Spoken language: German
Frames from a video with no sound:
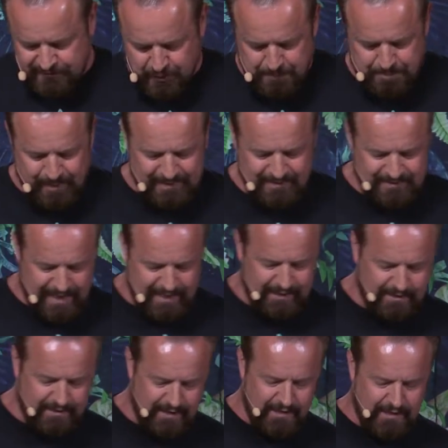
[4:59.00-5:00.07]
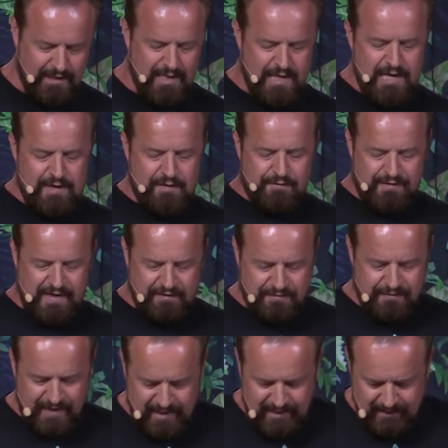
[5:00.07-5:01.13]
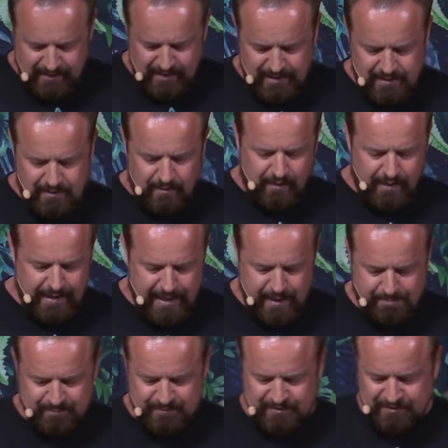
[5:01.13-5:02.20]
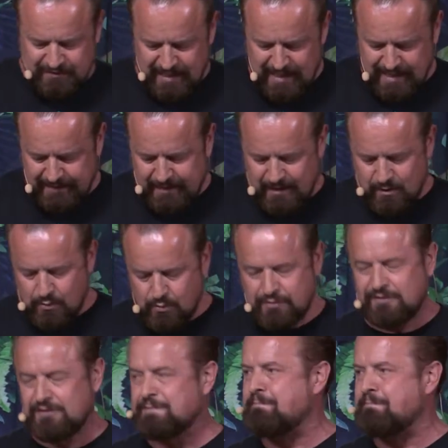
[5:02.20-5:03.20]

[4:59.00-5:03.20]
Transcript: zu bedenken, wie wenig Lebenstage uns